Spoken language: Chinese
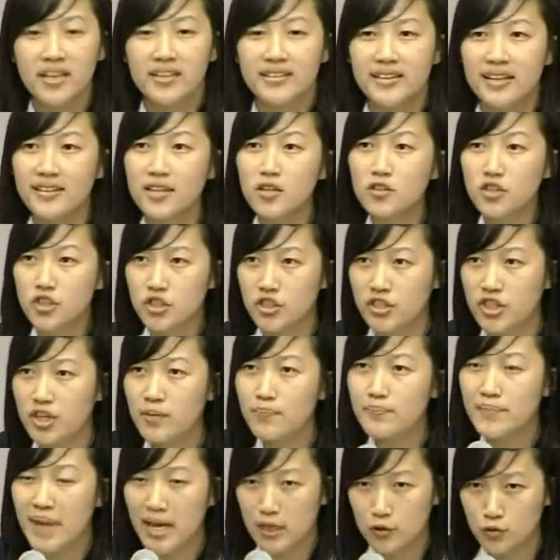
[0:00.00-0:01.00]
难道只
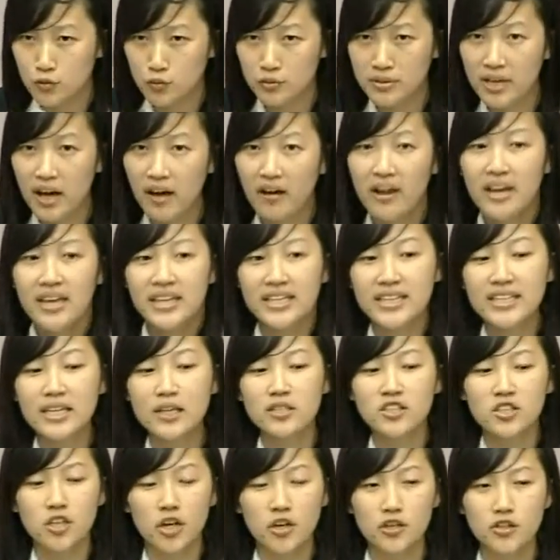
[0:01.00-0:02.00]
能满足到一
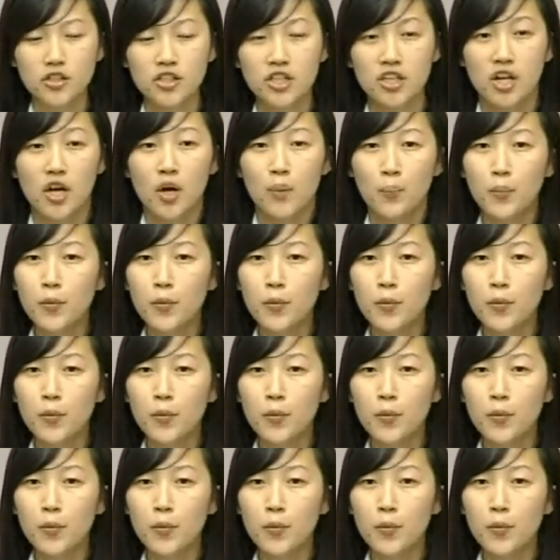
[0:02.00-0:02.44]
个城市